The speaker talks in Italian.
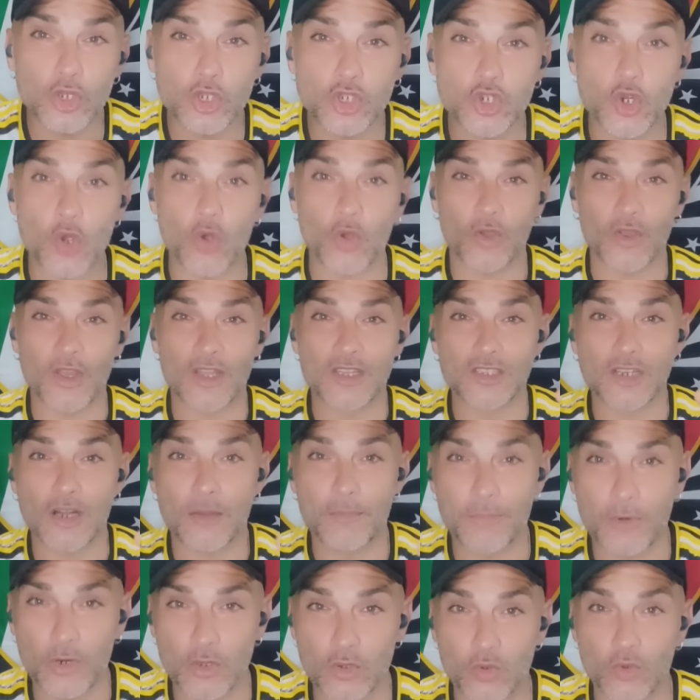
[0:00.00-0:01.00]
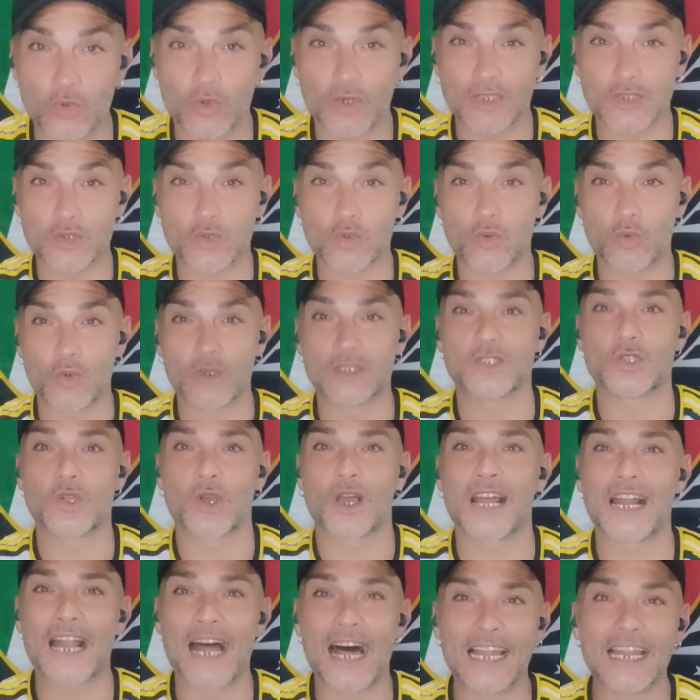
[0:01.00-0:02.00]
ciò che andrò a produrre su questo
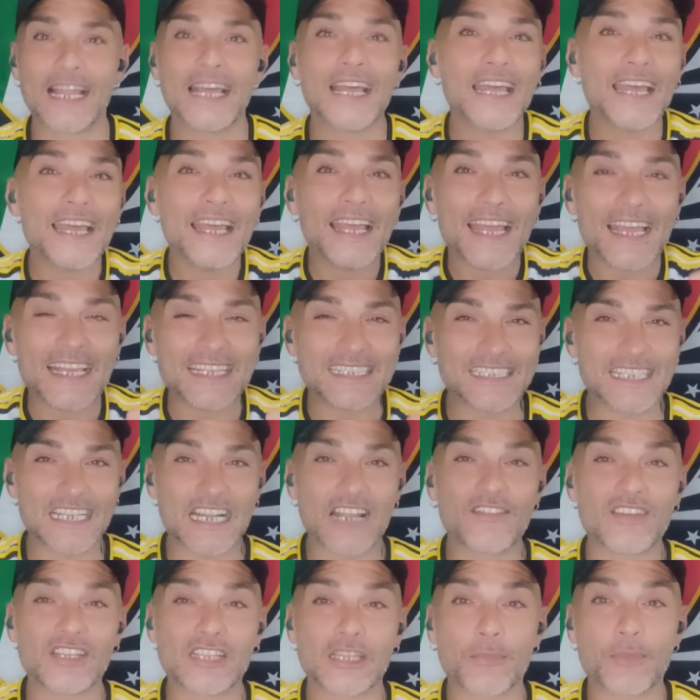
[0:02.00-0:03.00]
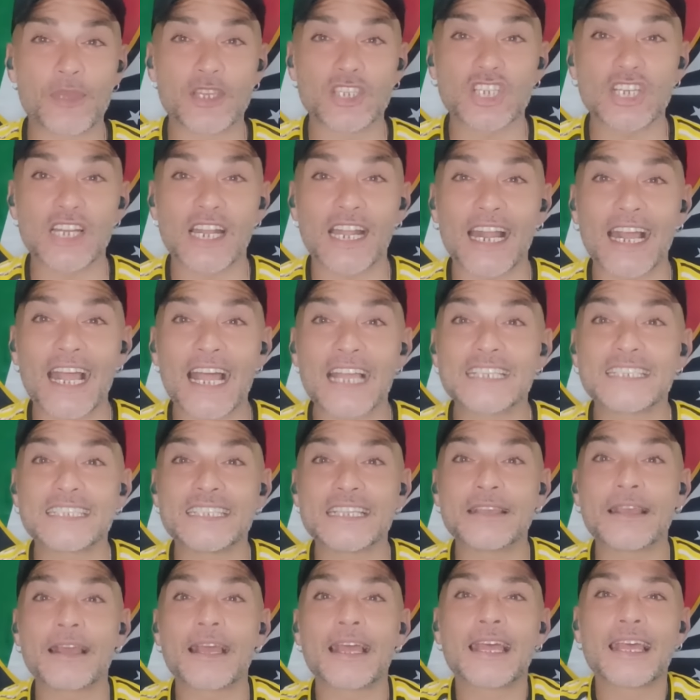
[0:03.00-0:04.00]
canale. E se ne avete piacere
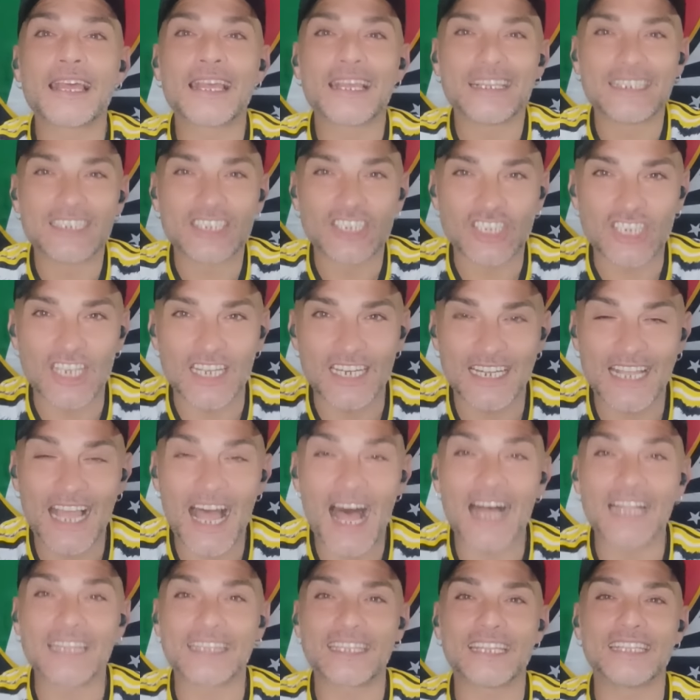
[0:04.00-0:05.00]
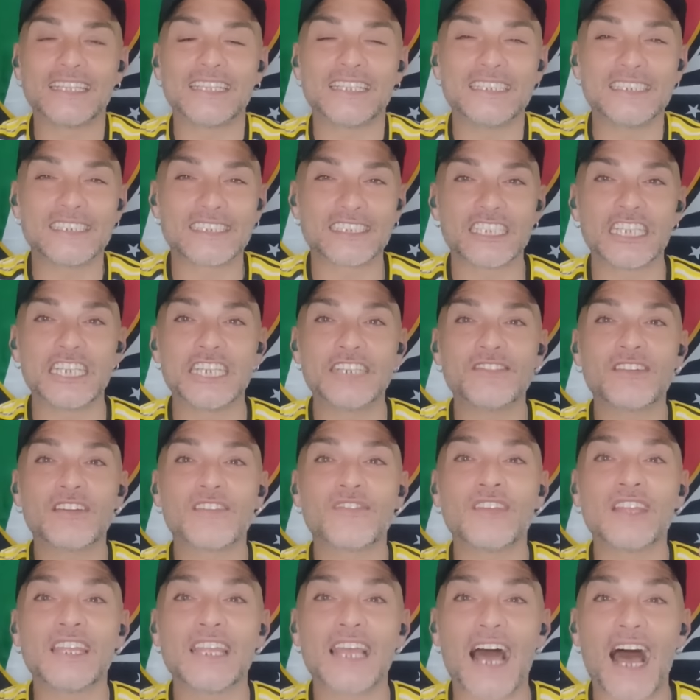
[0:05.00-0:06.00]
ragazzi cercate di
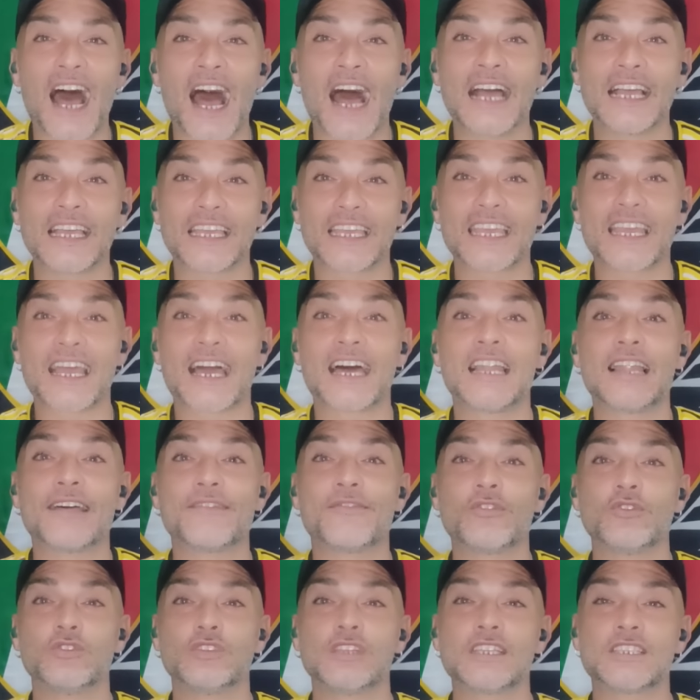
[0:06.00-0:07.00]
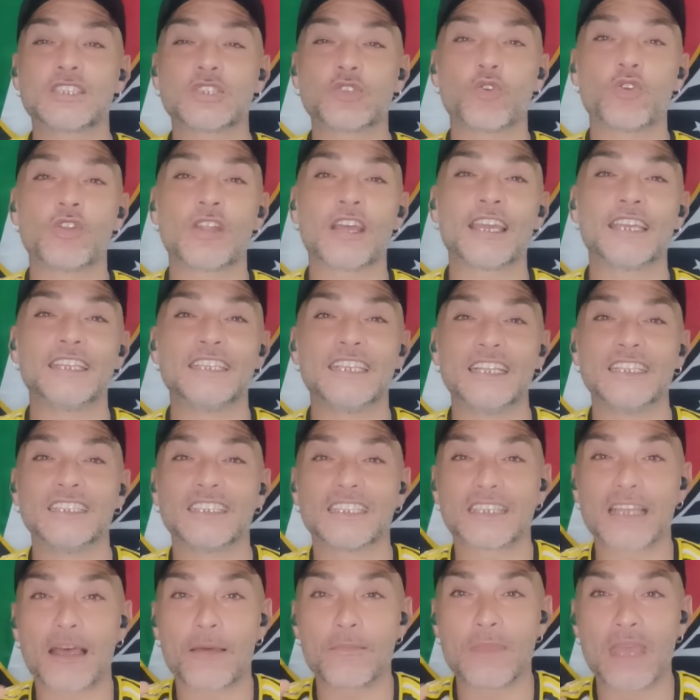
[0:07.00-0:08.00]
iscrivervi anche alla Fondazione
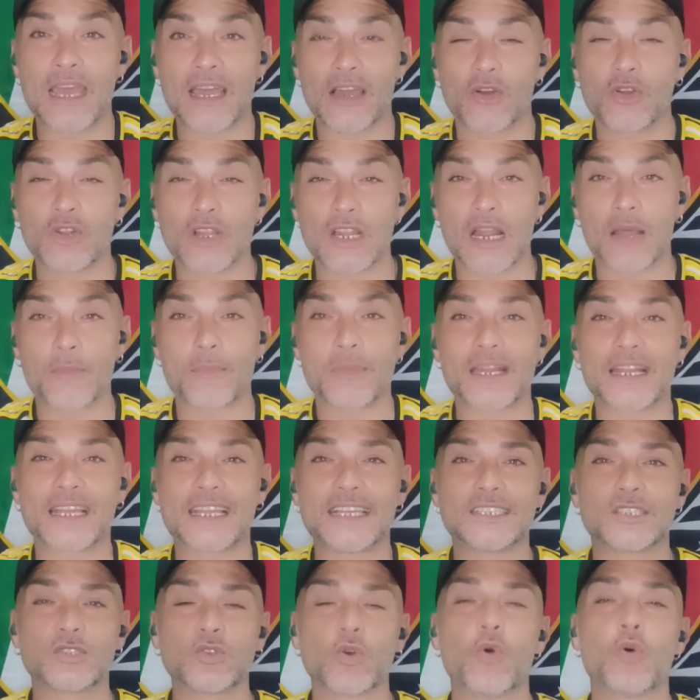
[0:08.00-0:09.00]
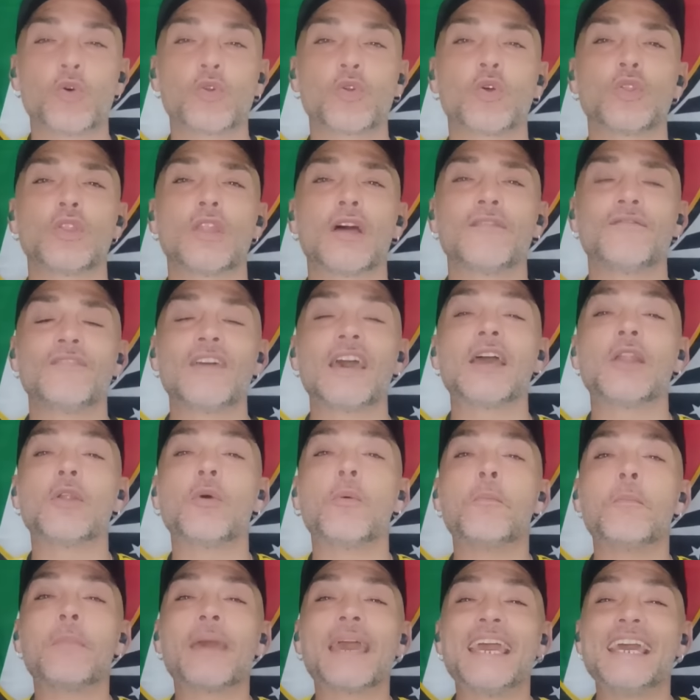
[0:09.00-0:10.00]
Identità Bianconera perché sono davvero
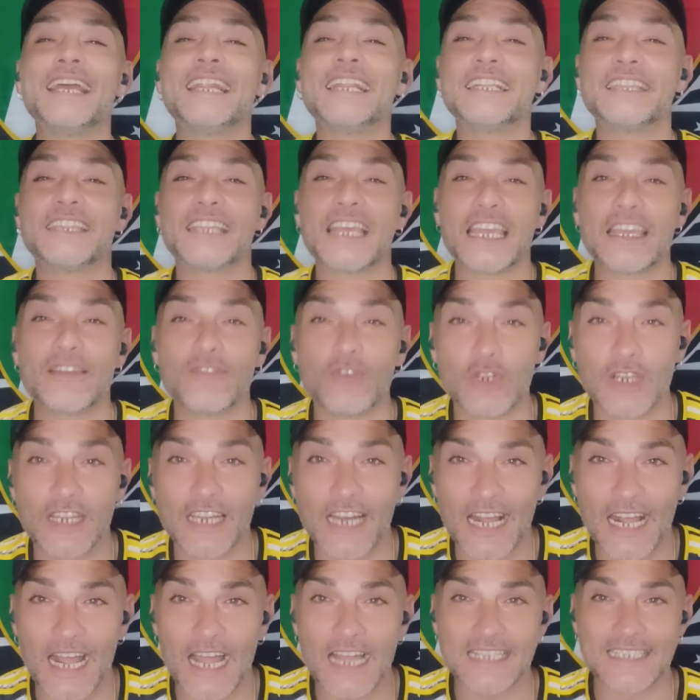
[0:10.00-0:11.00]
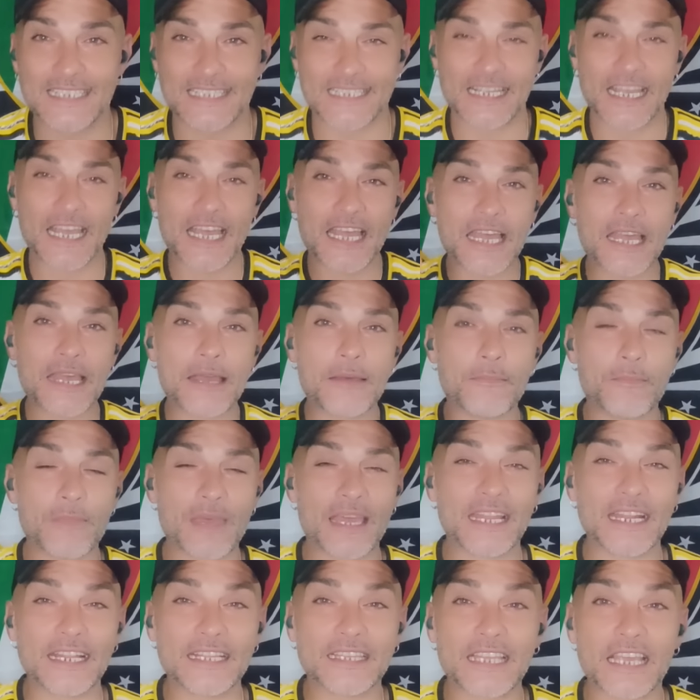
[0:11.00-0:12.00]
meritevoli ragazzi,
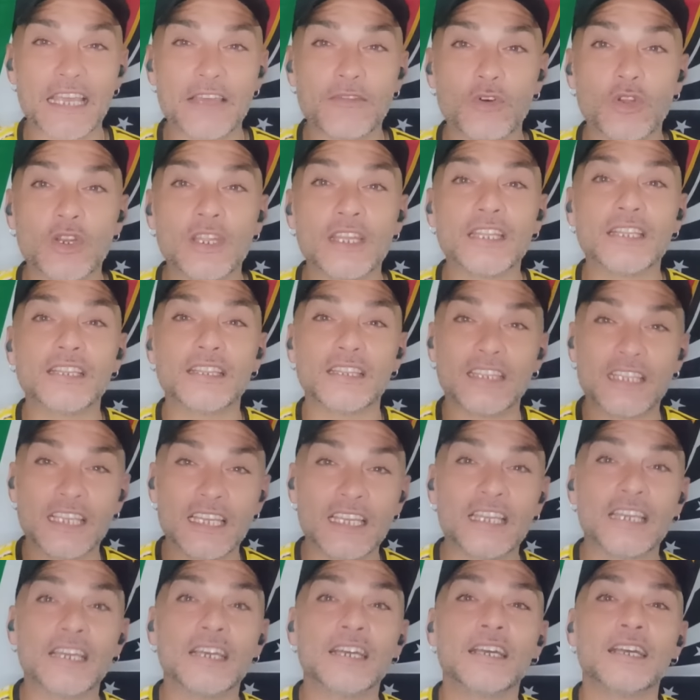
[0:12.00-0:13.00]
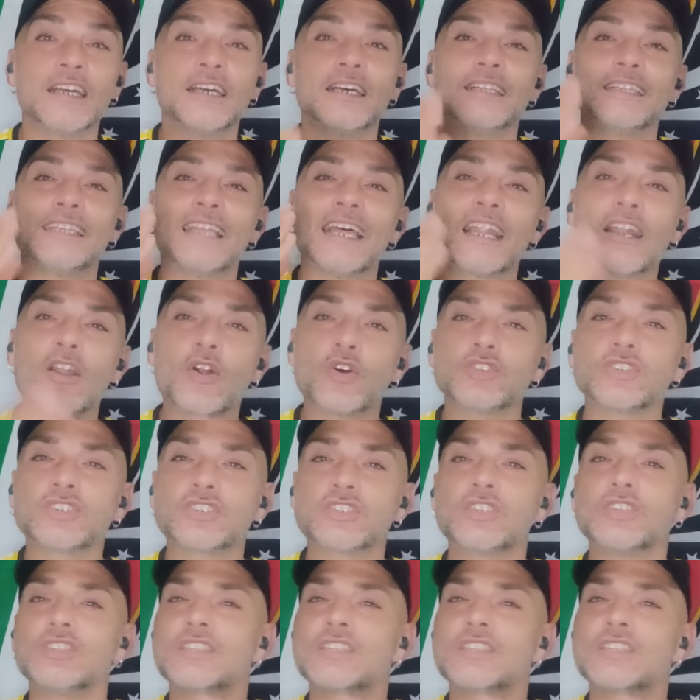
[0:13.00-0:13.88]
meritevoli di, nost